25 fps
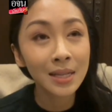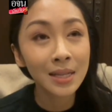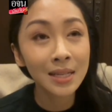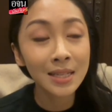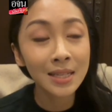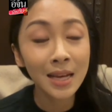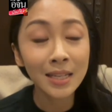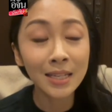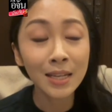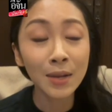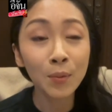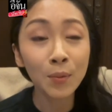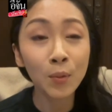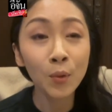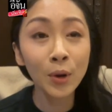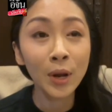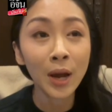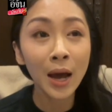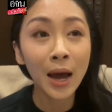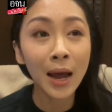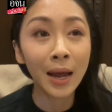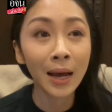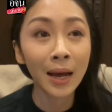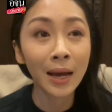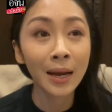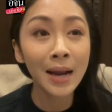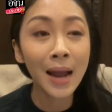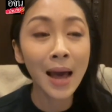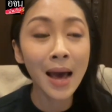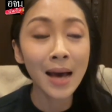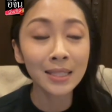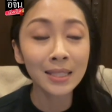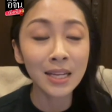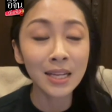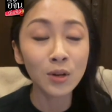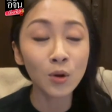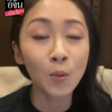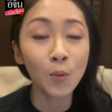จะพูดยังไงอะห
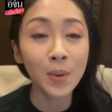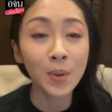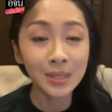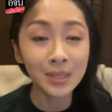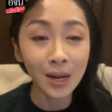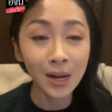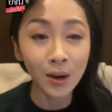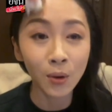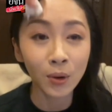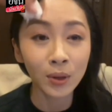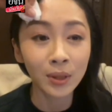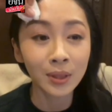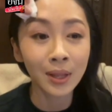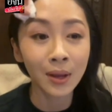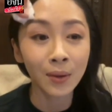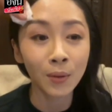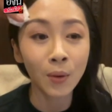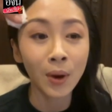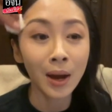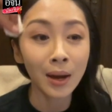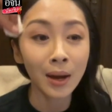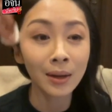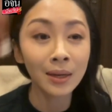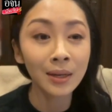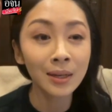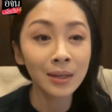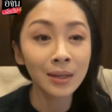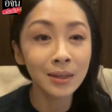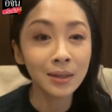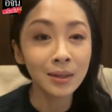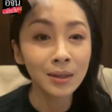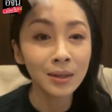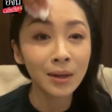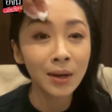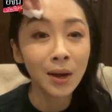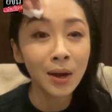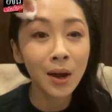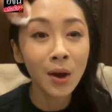น้าจะดูไม่สลดแต่คือ
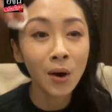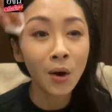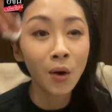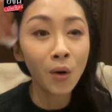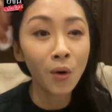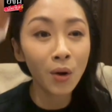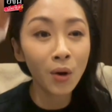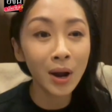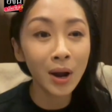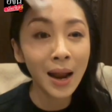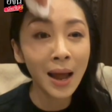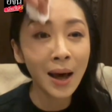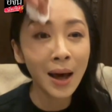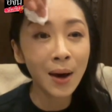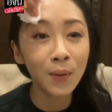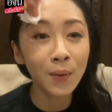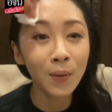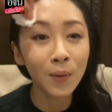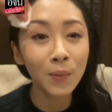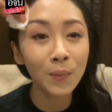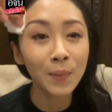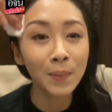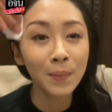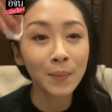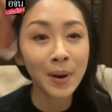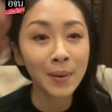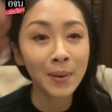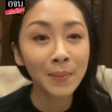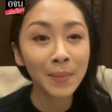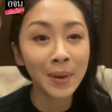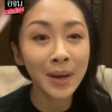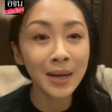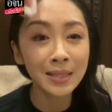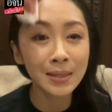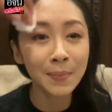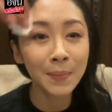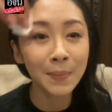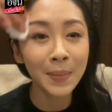คนเรามัน
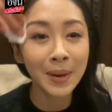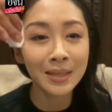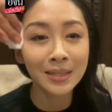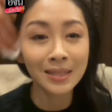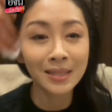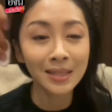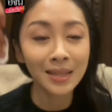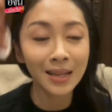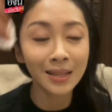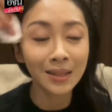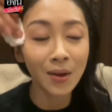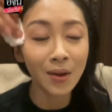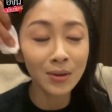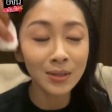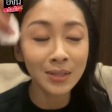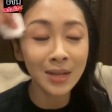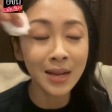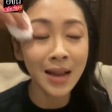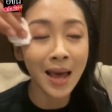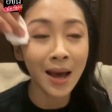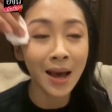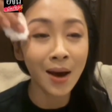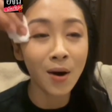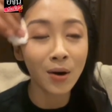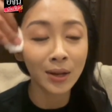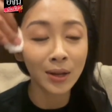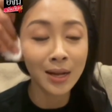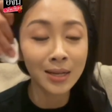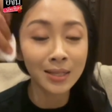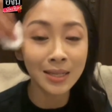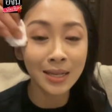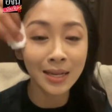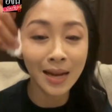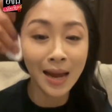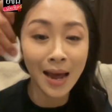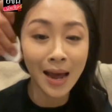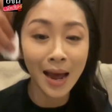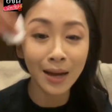ไม่จำเป็นจะต้องแสดงออกทาง
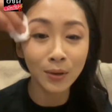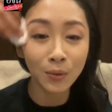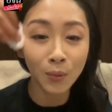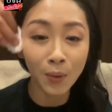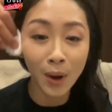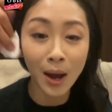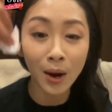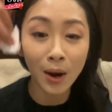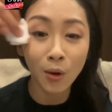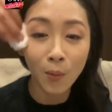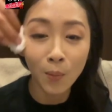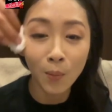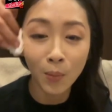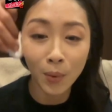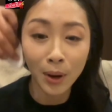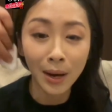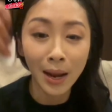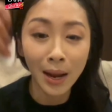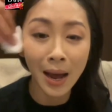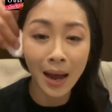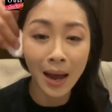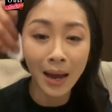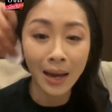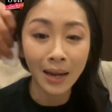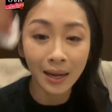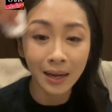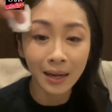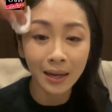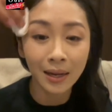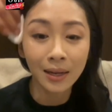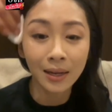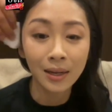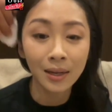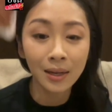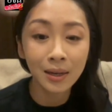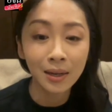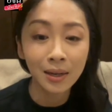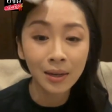สีหน้าทุกอารมณ์ก็ได้อ่ะ
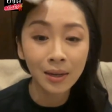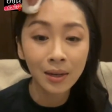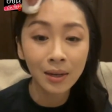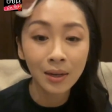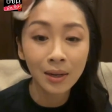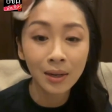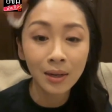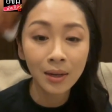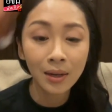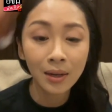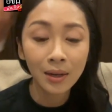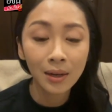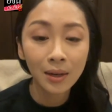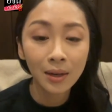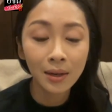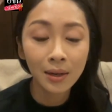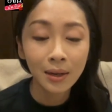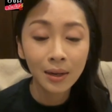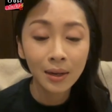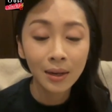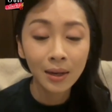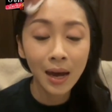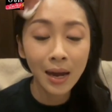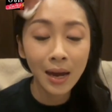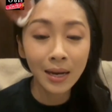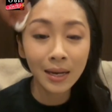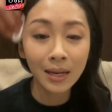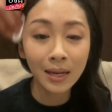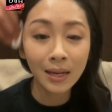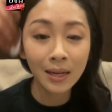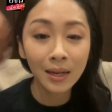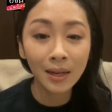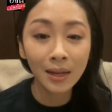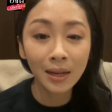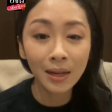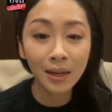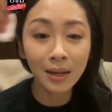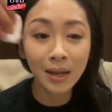อัน
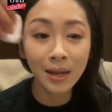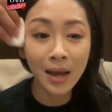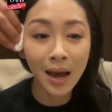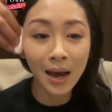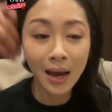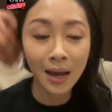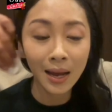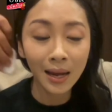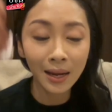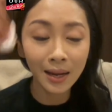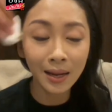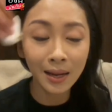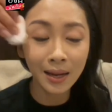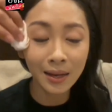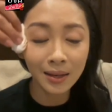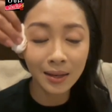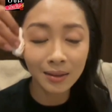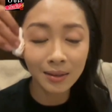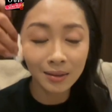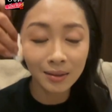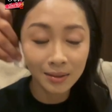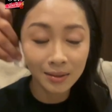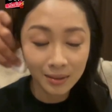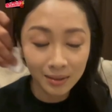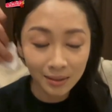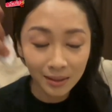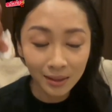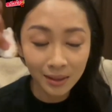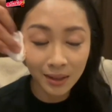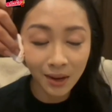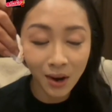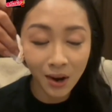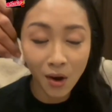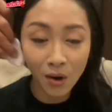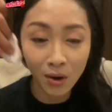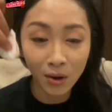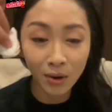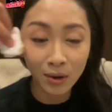นี้อยากให้
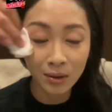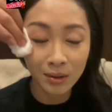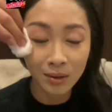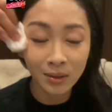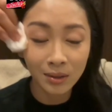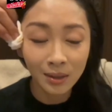ลอง